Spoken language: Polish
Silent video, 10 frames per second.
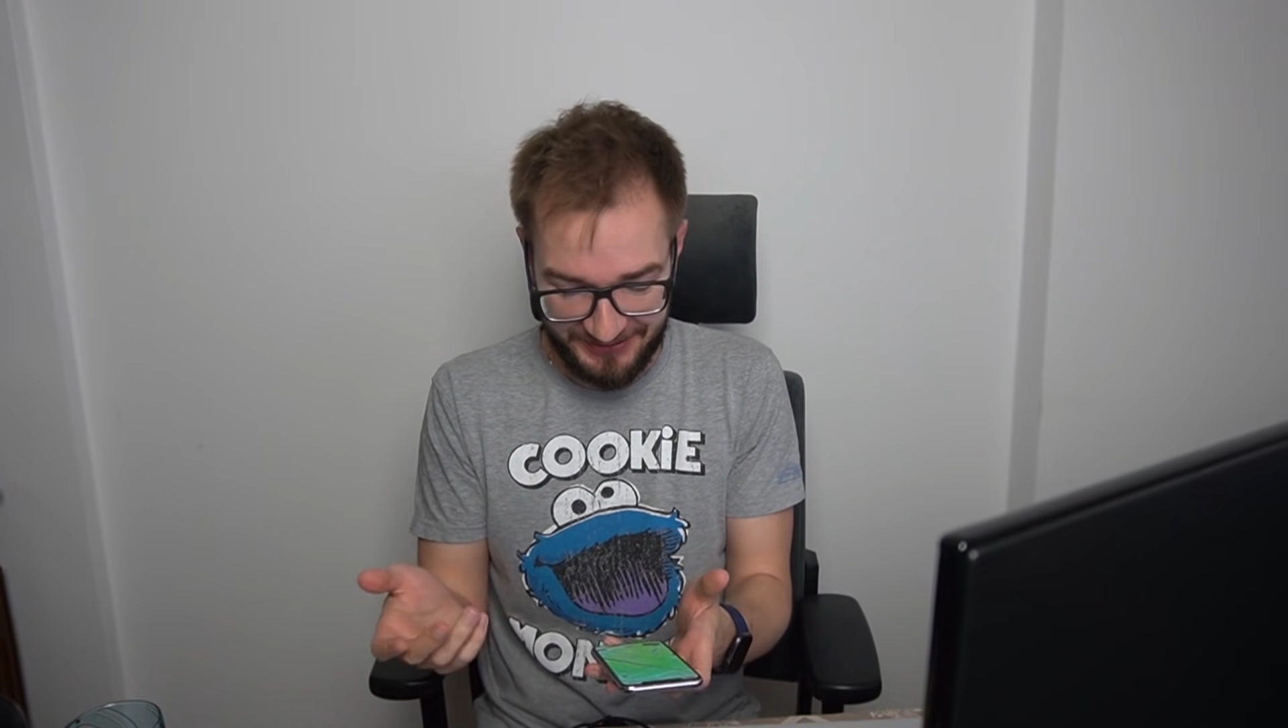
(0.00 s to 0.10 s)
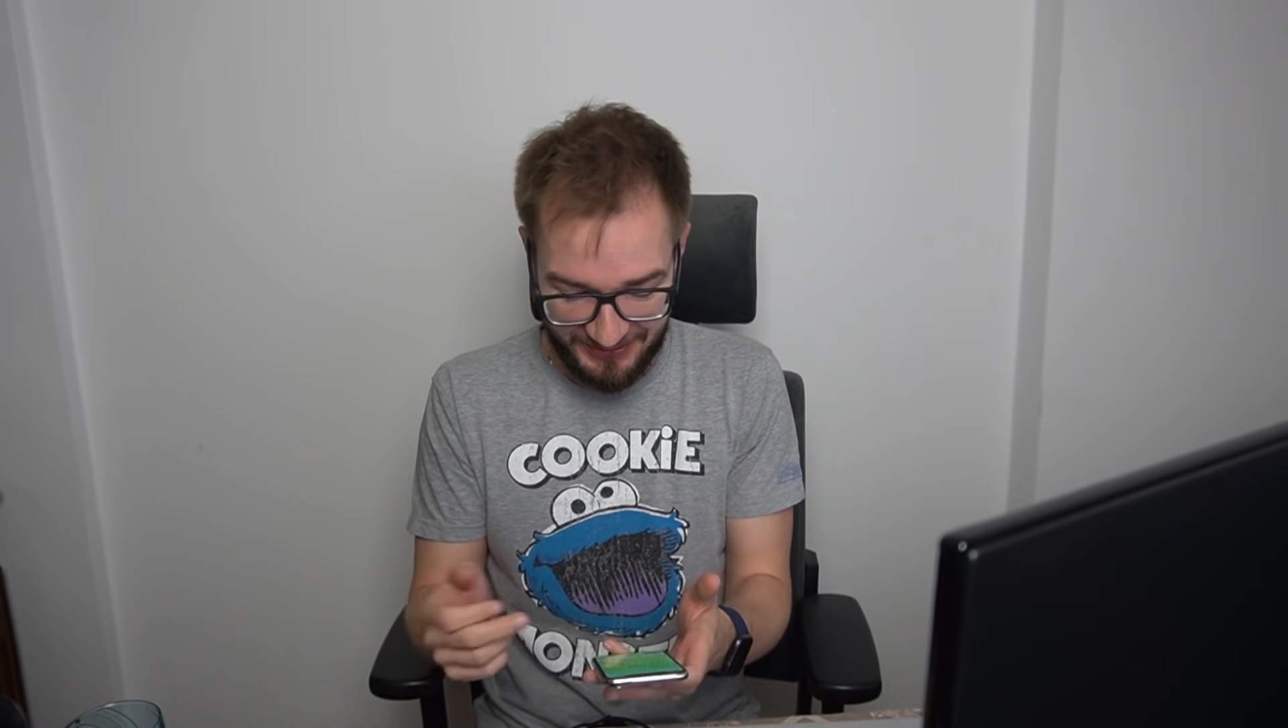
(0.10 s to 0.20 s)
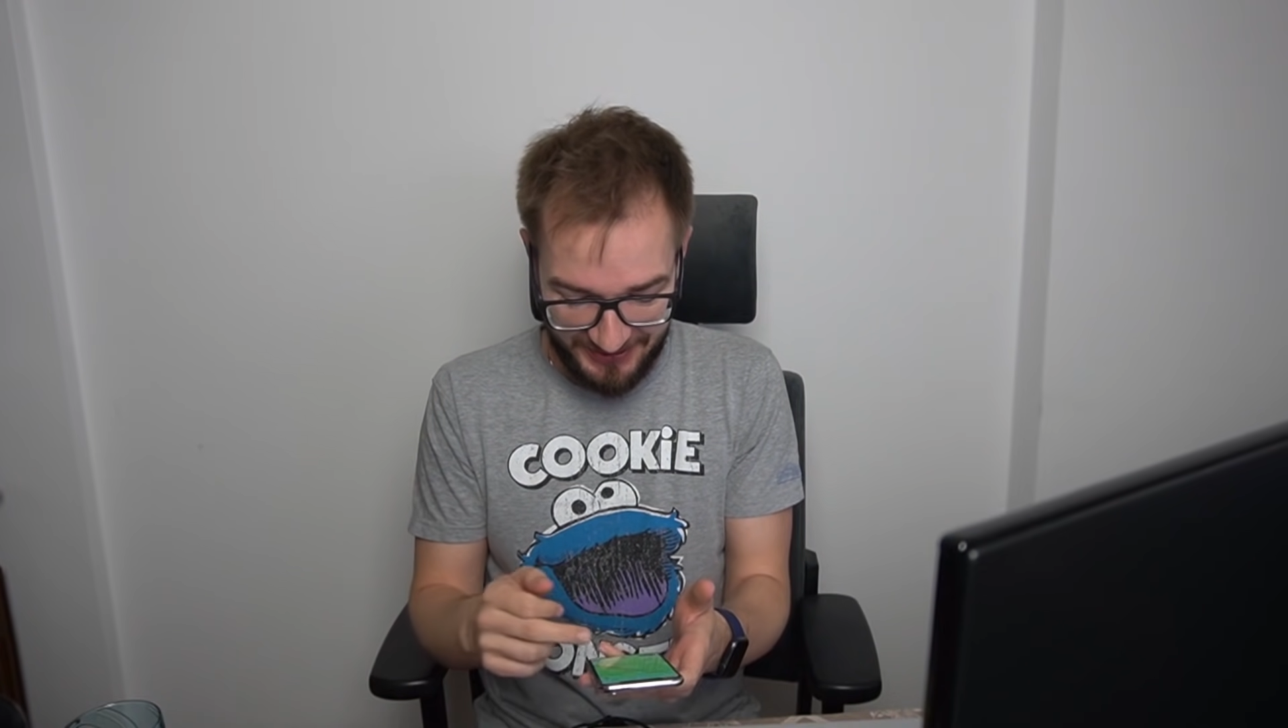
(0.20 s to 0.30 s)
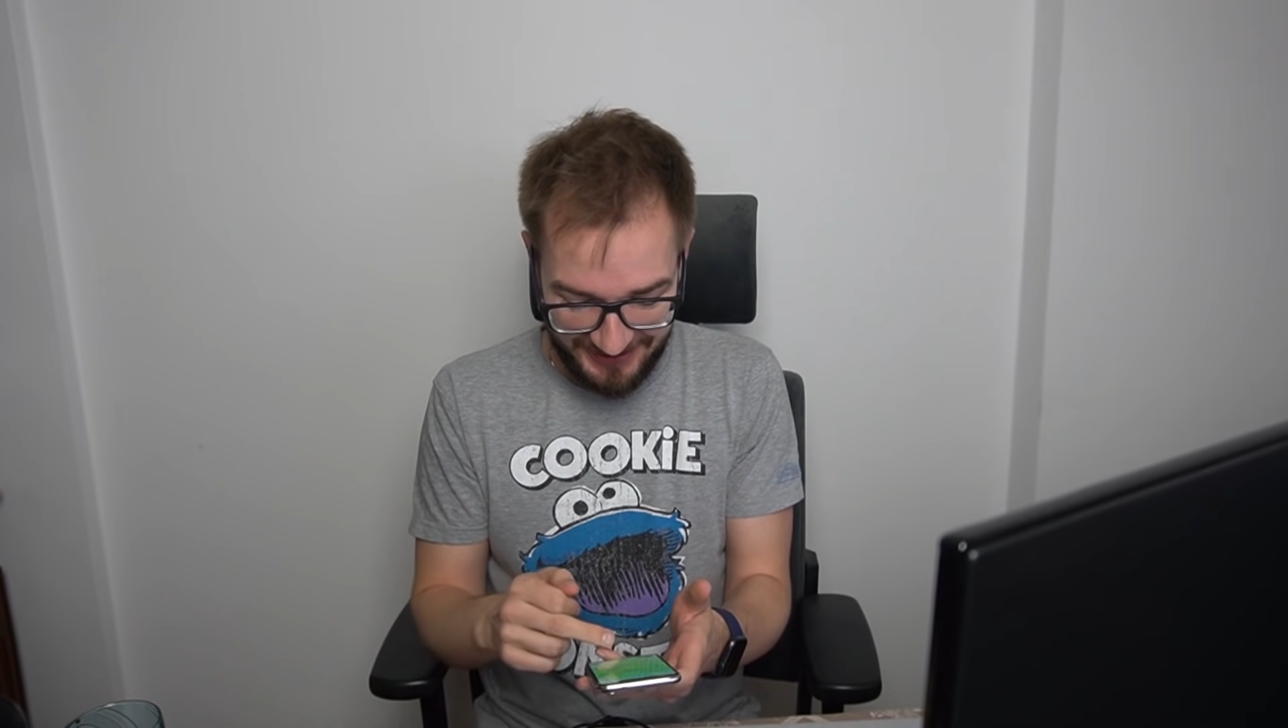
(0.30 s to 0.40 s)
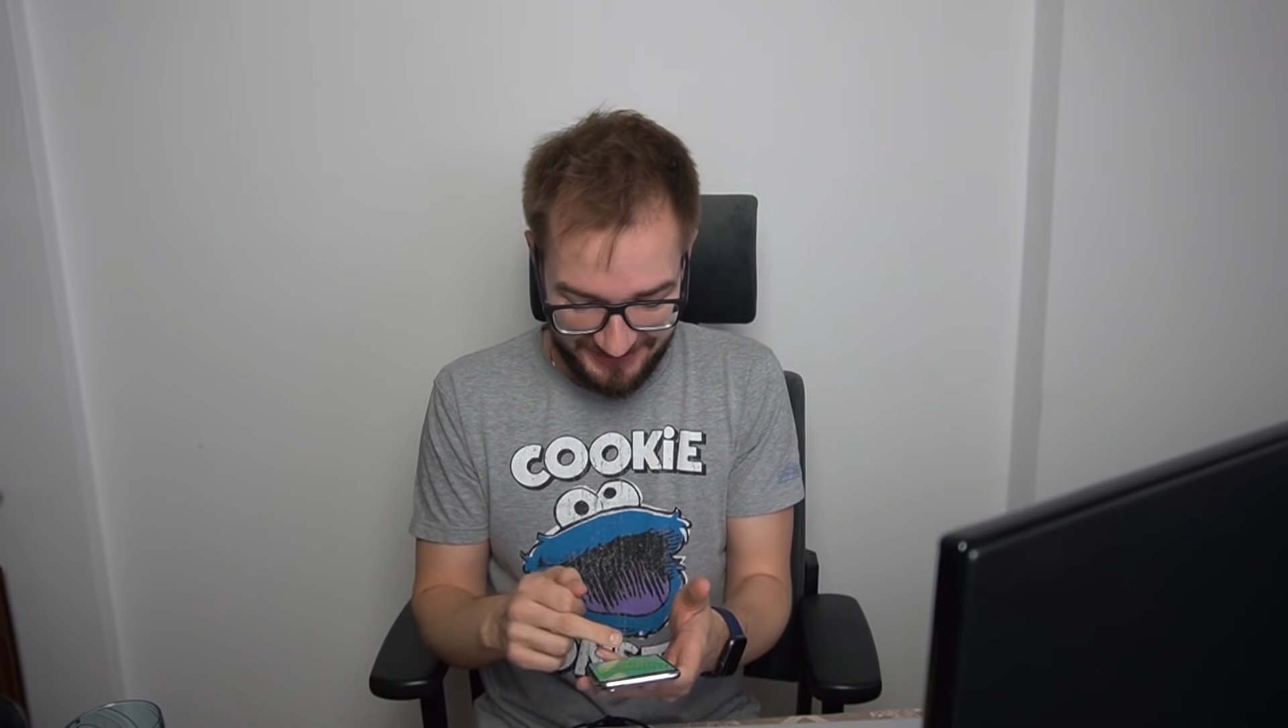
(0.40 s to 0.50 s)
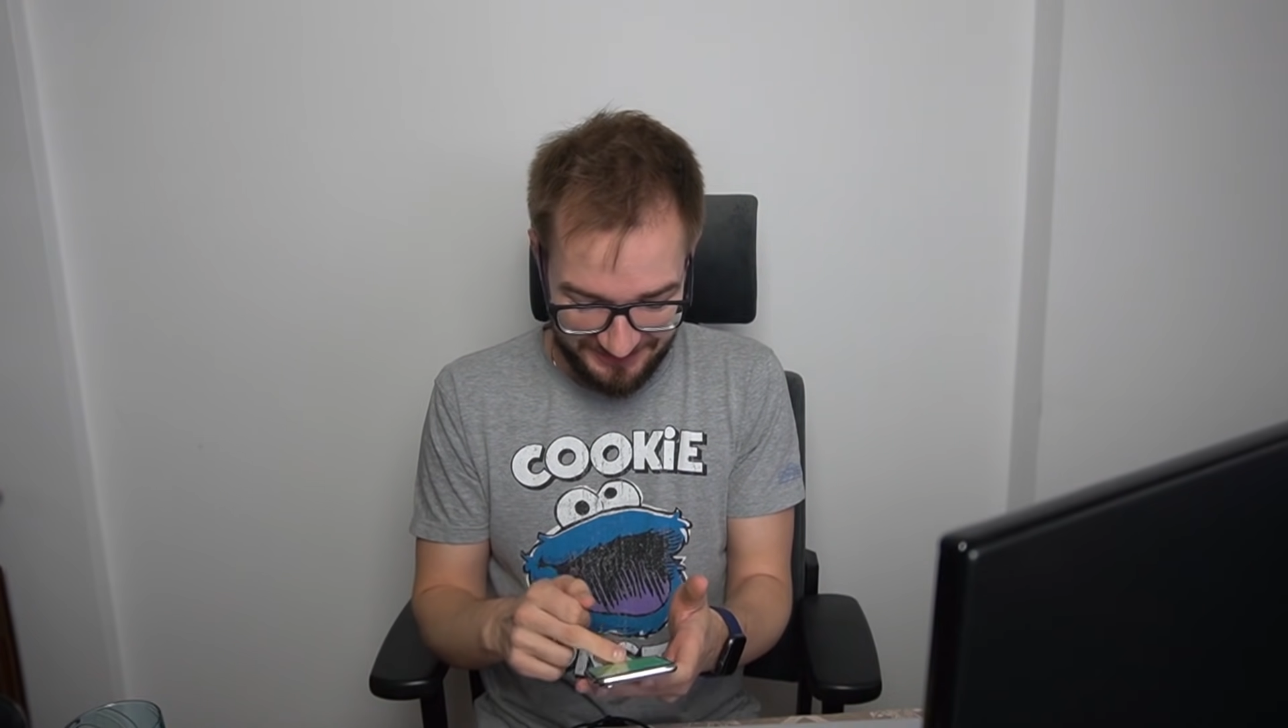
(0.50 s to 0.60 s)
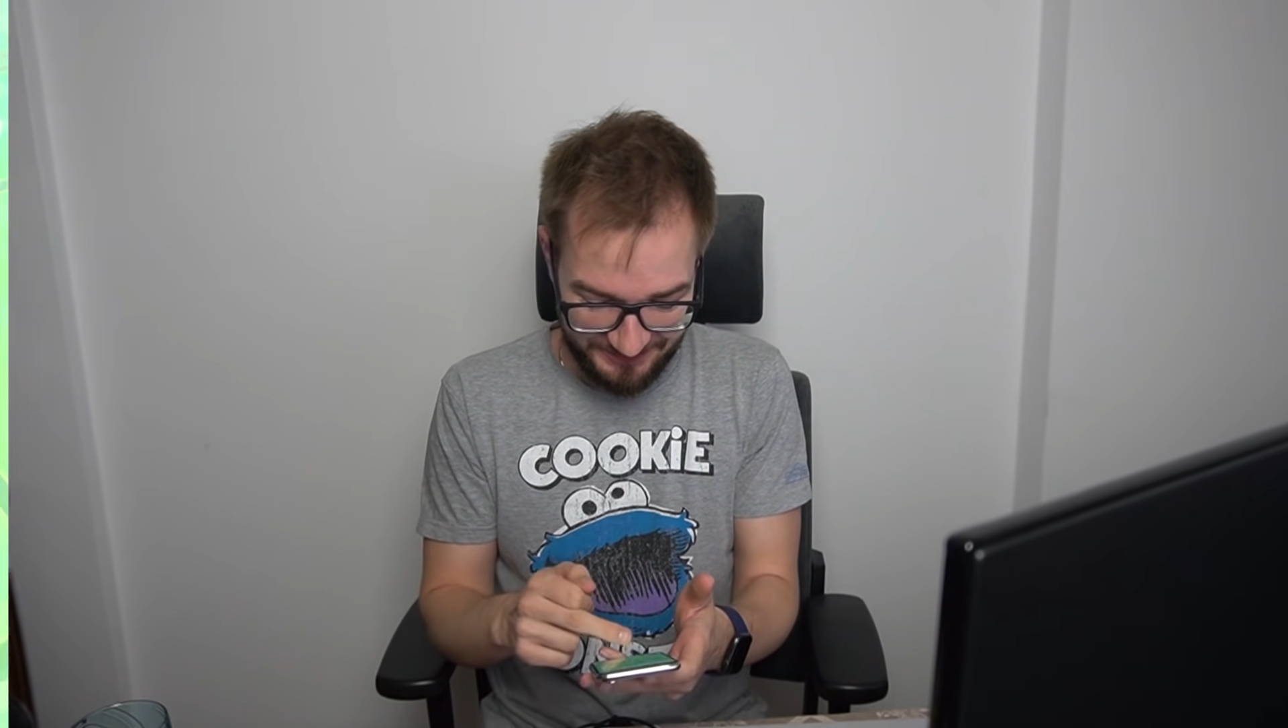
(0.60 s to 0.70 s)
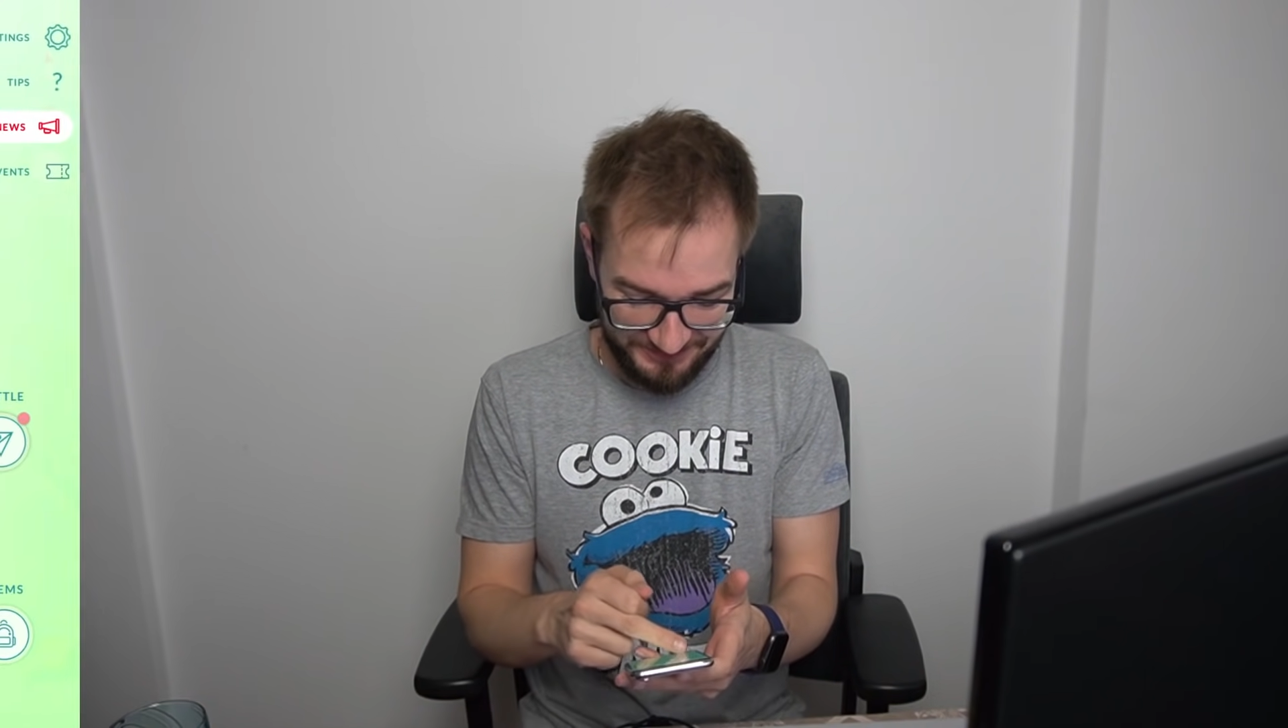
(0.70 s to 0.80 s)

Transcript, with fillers: wczoraj,